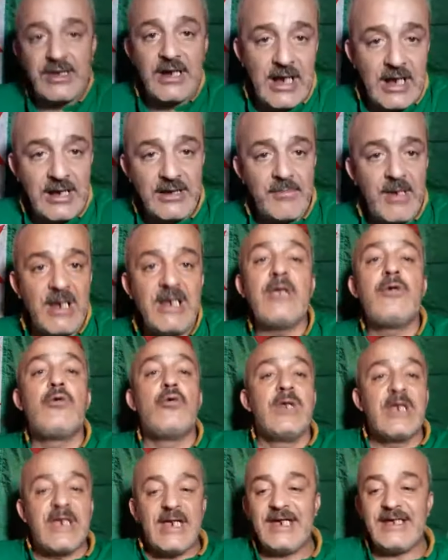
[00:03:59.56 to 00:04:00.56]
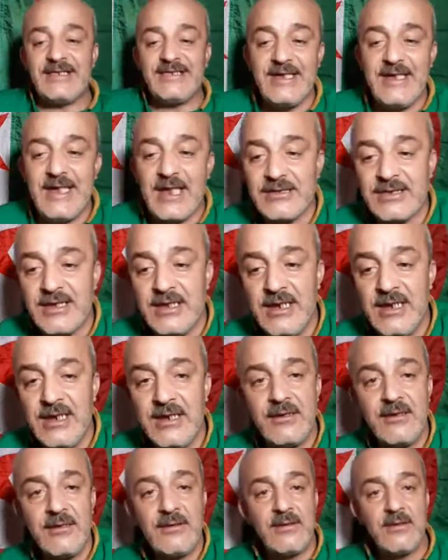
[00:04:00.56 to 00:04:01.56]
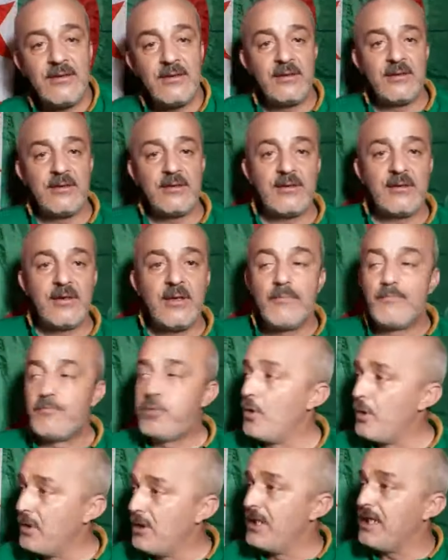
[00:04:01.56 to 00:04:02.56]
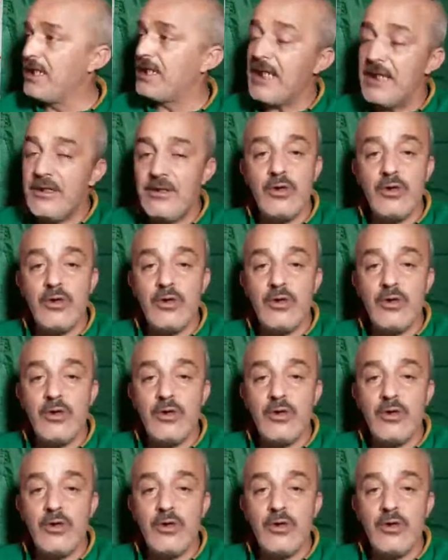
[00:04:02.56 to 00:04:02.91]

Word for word: القدم على يقول لك احتياطيين بولي كان